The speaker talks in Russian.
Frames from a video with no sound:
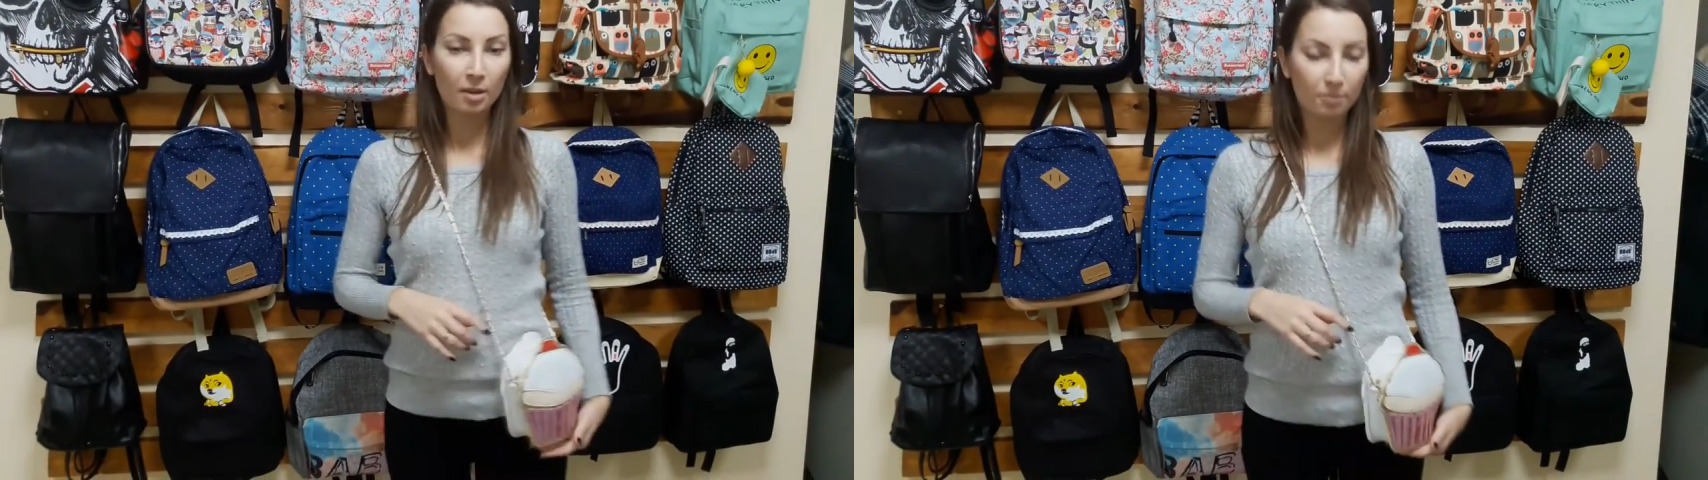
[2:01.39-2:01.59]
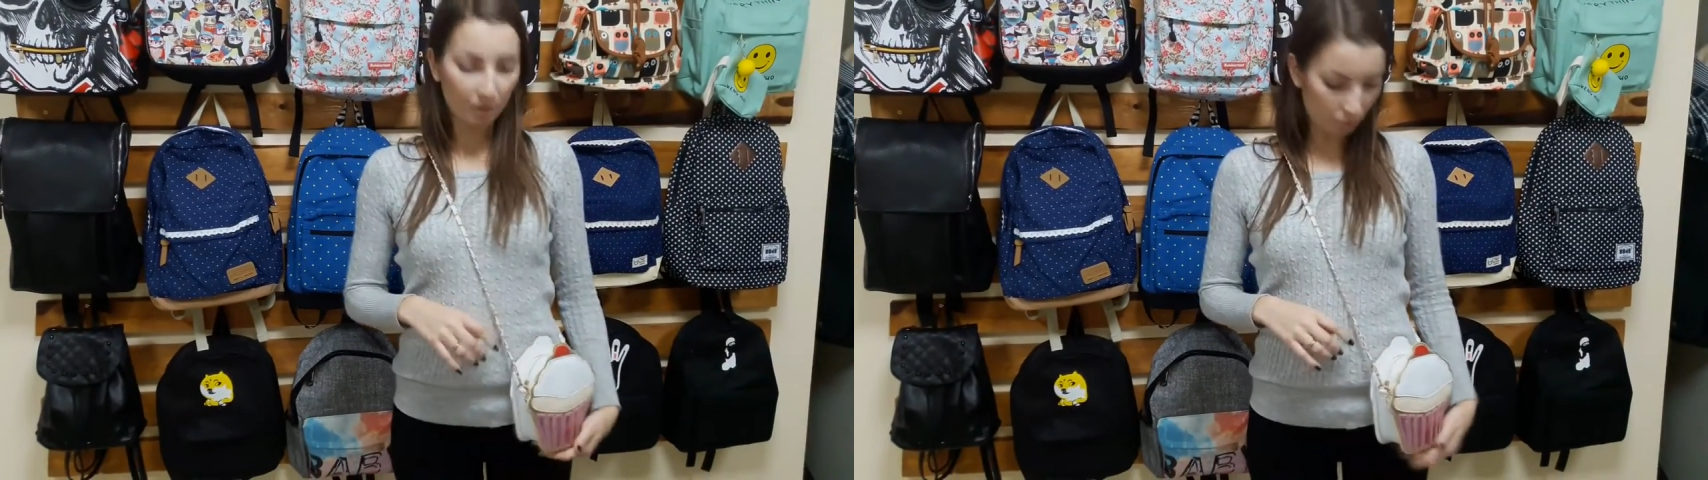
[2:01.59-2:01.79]

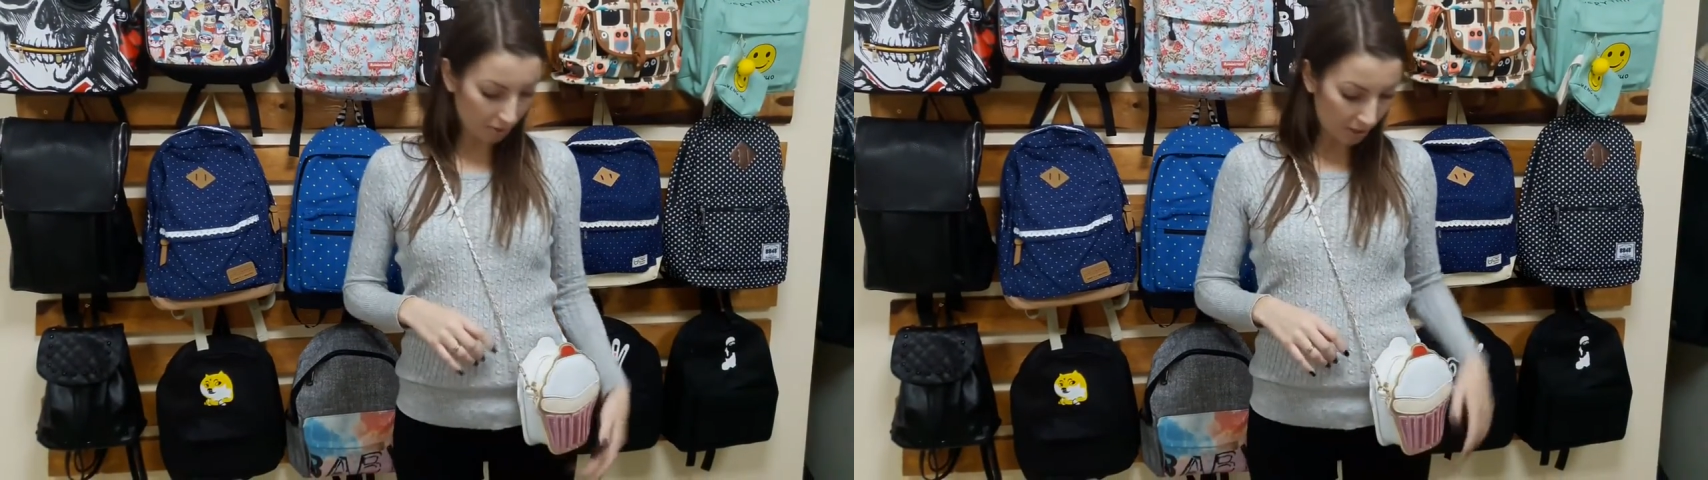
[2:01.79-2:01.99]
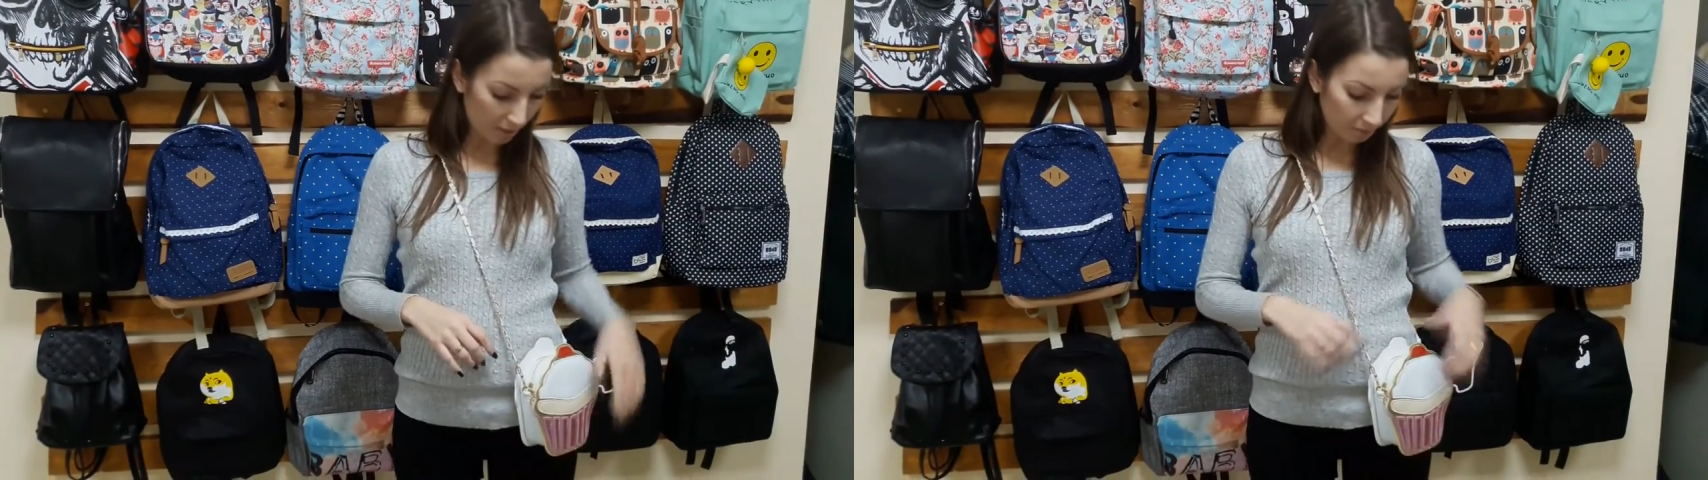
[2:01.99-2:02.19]

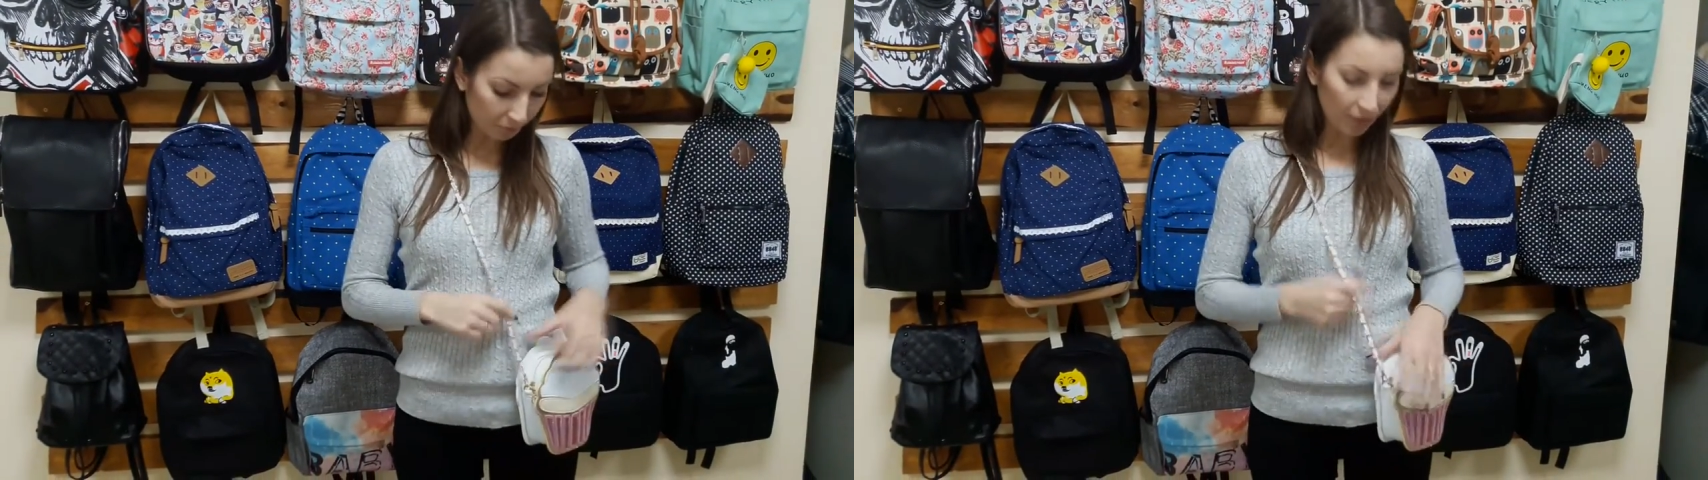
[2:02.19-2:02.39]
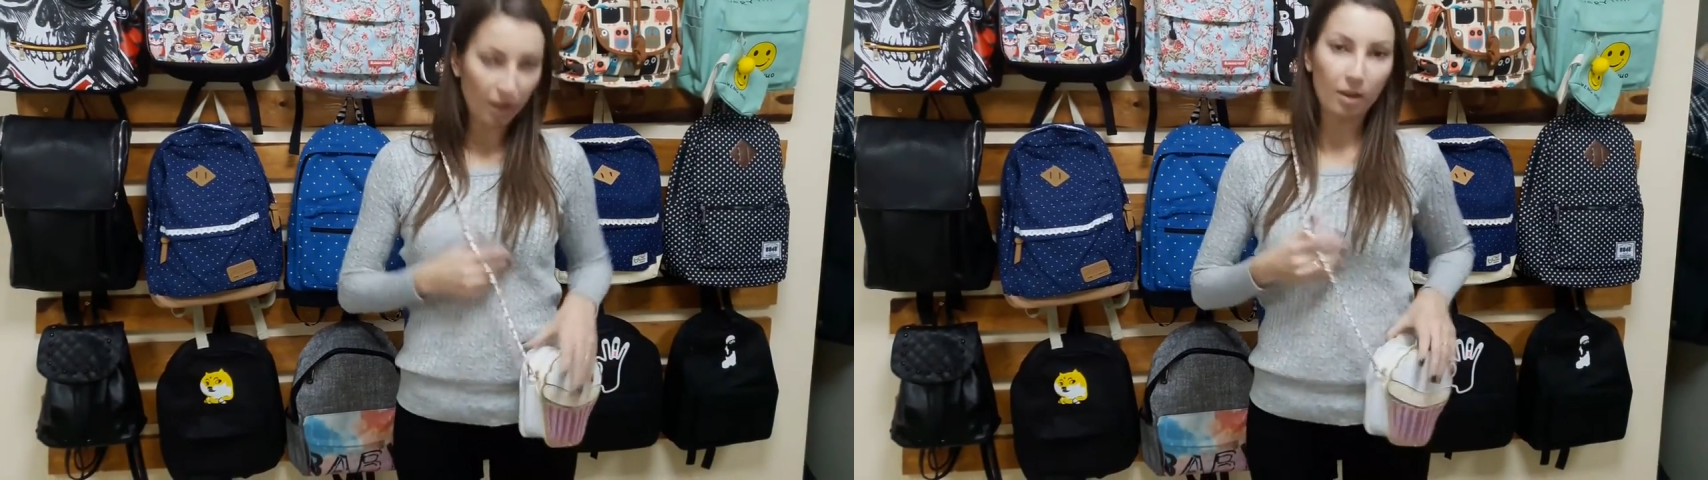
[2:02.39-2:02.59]
прикольно.
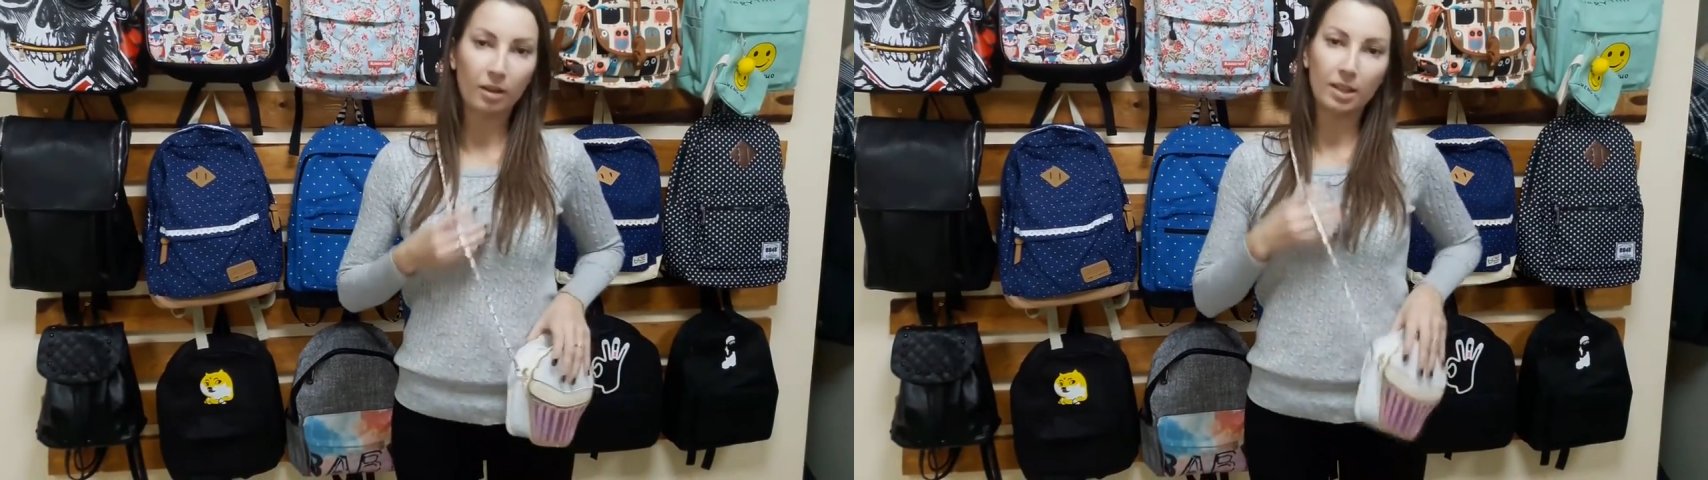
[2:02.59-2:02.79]
А,